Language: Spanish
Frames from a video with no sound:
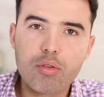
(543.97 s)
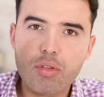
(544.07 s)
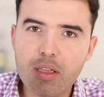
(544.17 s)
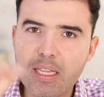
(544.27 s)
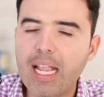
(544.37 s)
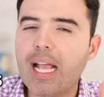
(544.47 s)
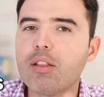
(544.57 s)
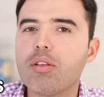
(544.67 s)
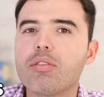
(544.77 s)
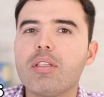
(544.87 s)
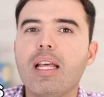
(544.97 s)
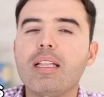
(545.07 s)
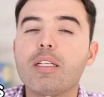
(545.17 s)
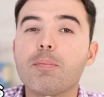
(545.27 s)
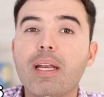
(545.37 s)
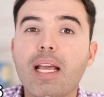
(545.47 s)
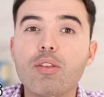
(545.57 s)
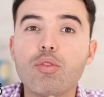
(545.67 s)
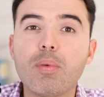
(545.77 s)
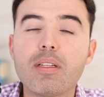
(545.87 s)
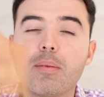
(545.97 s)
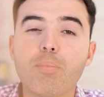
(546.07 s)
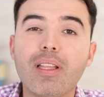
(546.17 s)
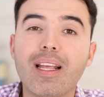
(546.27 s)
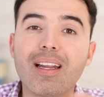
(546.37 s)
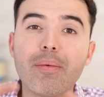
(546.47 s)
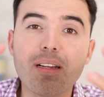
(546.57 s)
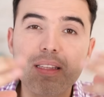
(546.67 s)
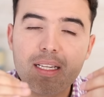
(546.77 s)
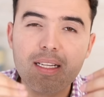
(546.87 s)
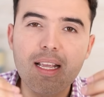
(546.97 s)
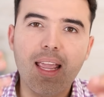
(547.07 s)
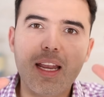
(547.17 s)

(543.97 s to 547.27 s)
que usted tenga antioxidantes para que su piel se pueda revertir,